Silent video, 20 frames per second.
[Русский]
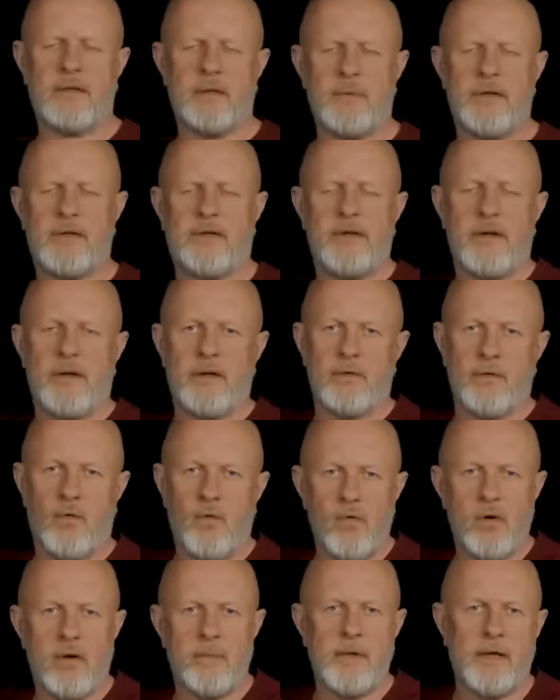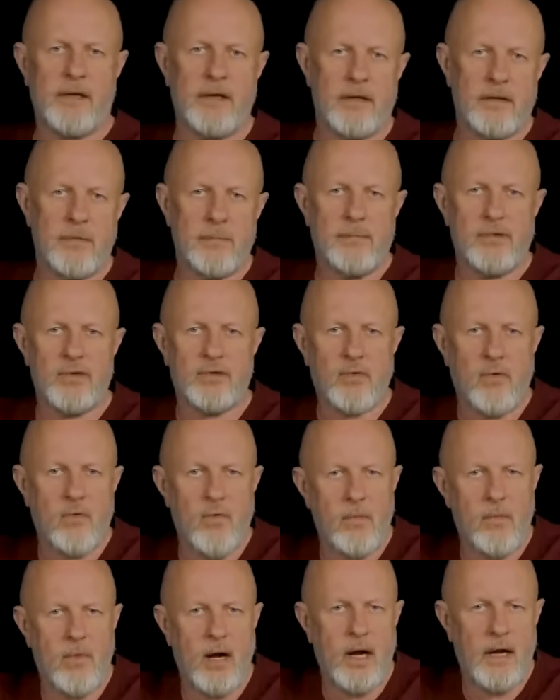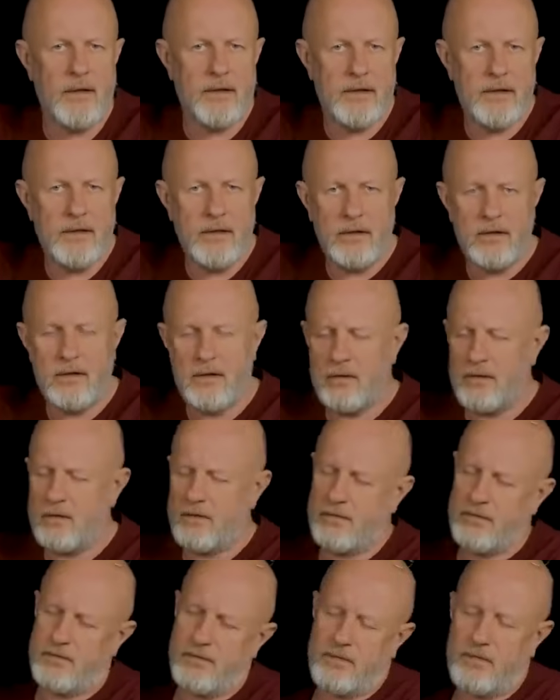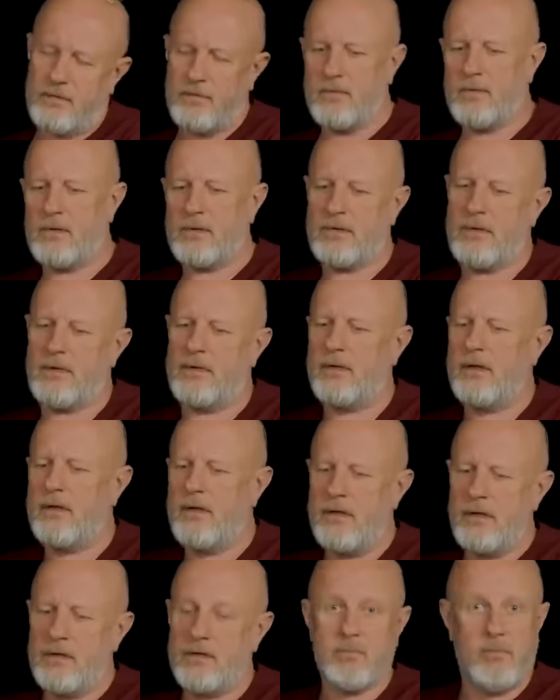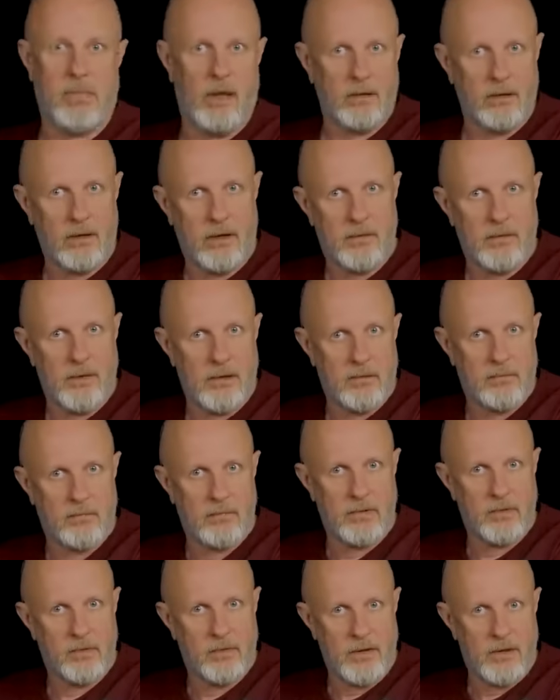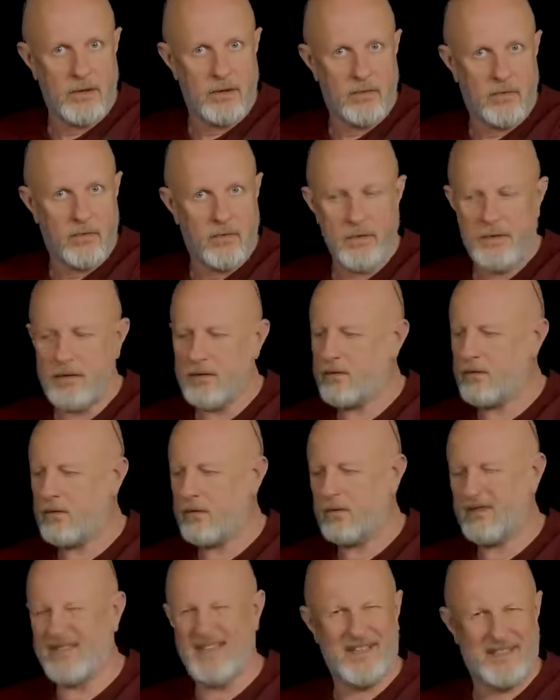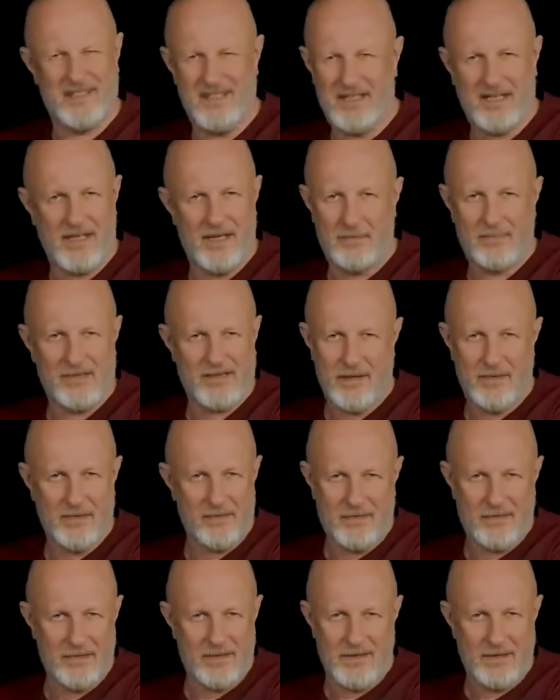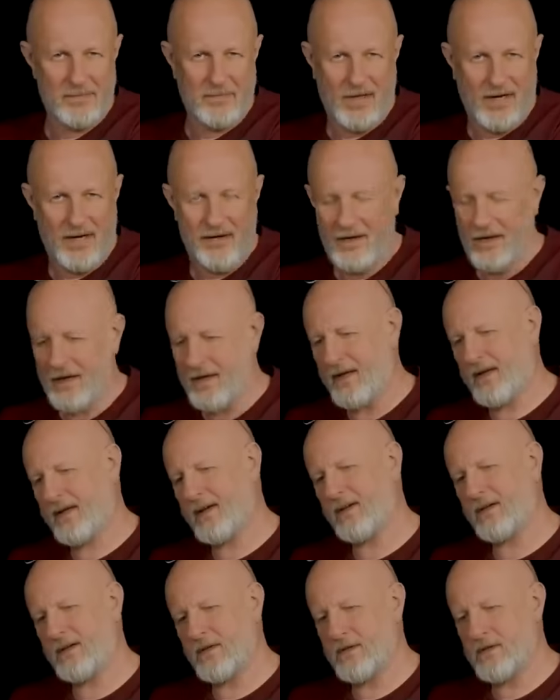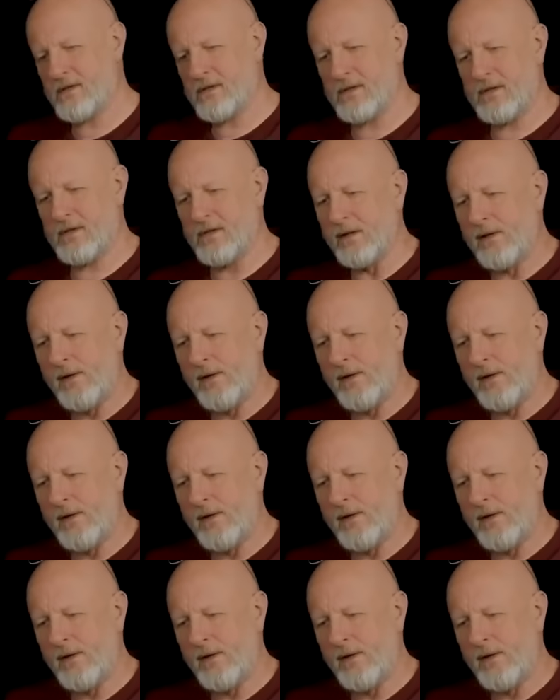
этими теренкурами, где там пешком ходить и еще чего-то. С палками многие ходят. Техника абсолютно неправильная, конечно.